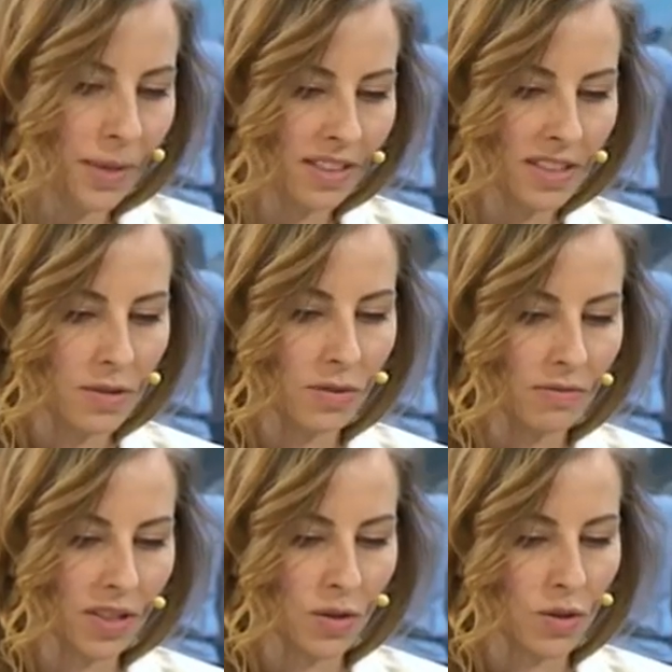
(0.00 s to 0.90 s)
Piękne są te
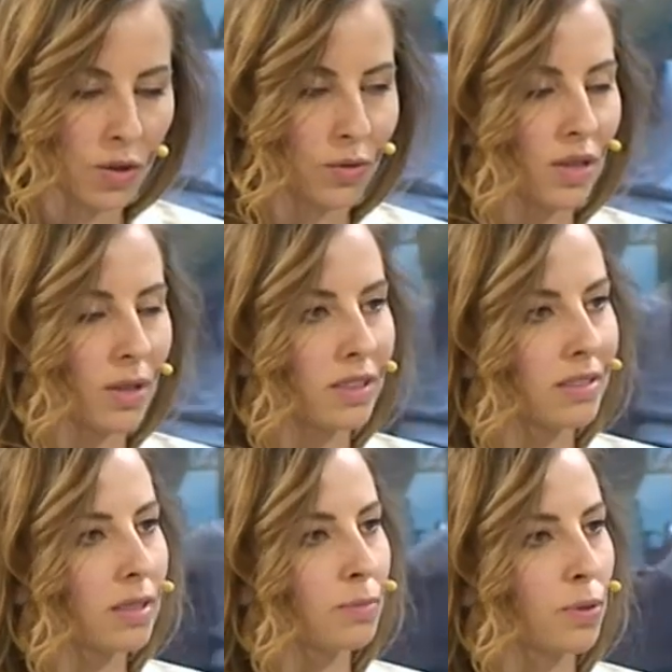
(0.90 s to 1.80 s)
wartości, które
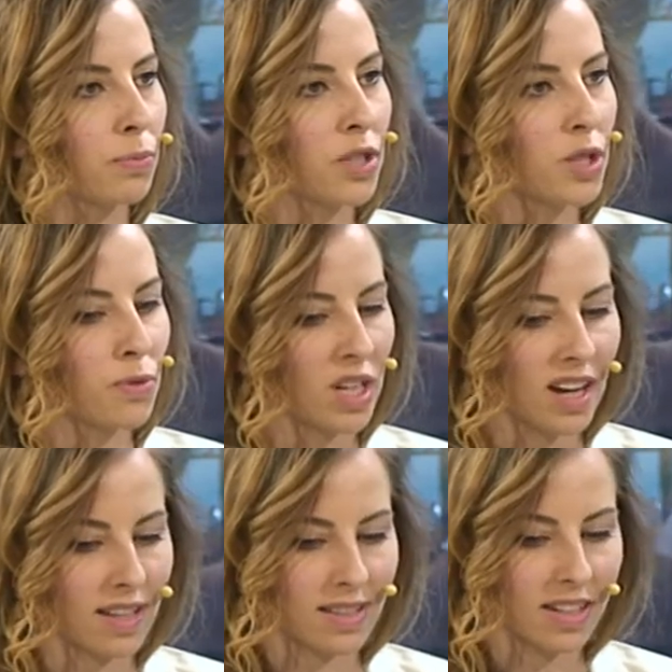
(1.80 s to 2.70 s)
e, próbujesz
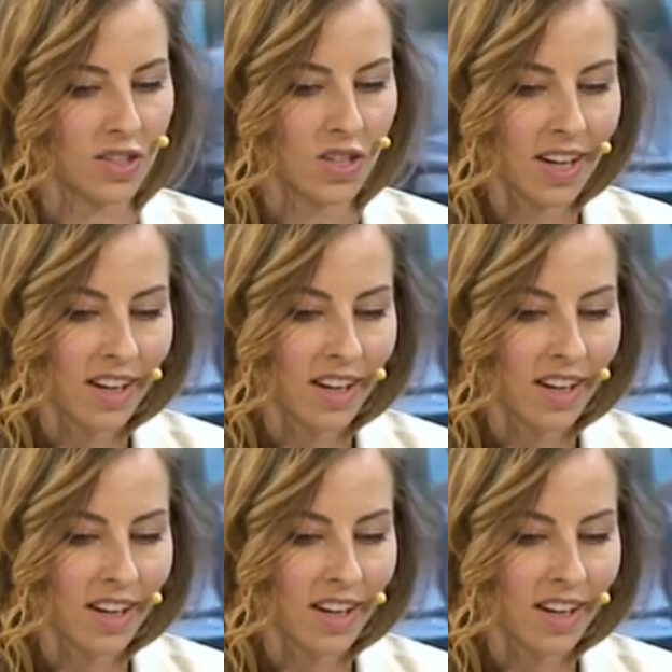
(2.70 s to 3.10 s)
przekazać.